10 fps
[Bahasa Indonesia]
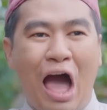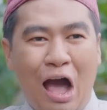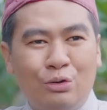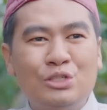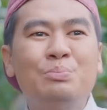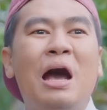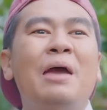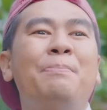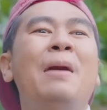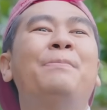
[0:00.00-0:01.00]
Aku
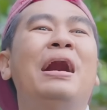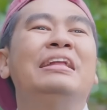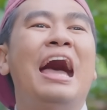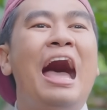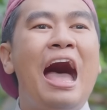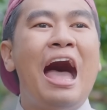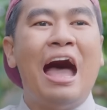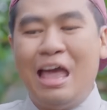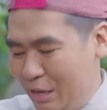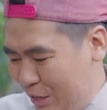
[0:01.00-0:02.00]
sebagai papanya,
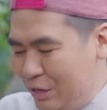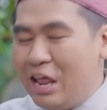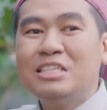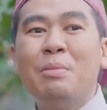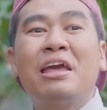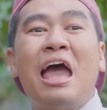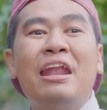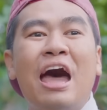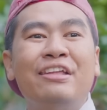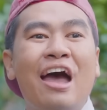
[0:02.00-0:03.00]
Indah sebagai
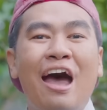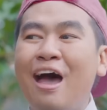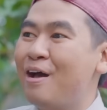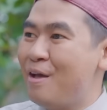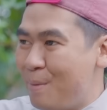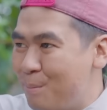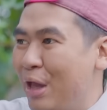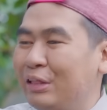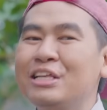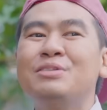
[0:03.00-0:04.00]
anaknya,
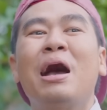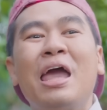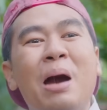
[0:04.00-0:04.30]
Betty sebagai